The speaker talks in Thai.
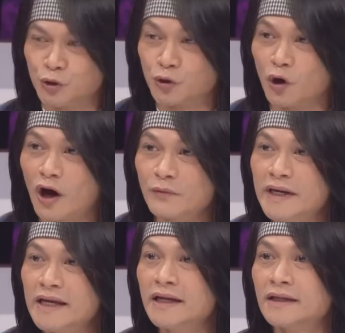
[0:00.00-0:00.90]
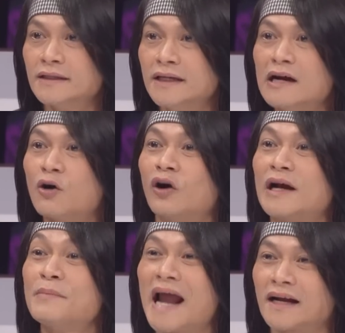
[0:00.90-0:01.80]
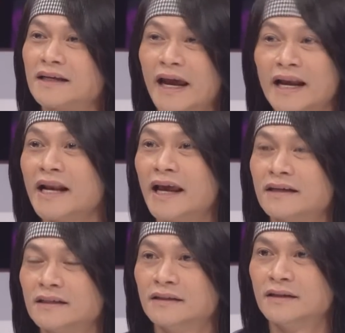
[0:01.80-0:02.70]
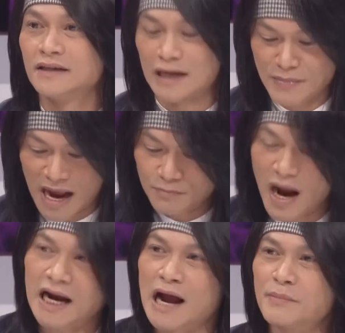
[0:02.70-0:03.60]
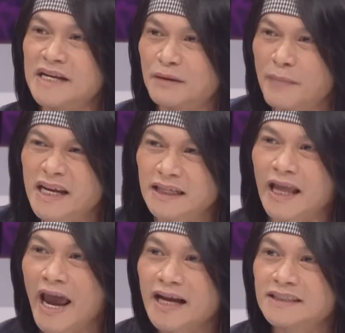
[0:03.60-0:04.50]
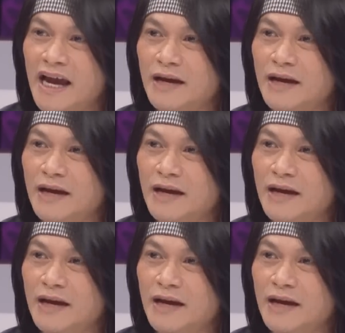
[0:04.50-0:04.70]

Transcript: จุดอ่อนวันนี้เรื่องของน้ำหนักแค่นั้นเอง น้ำหนักบางคำมันยังไม่กระแทกใจ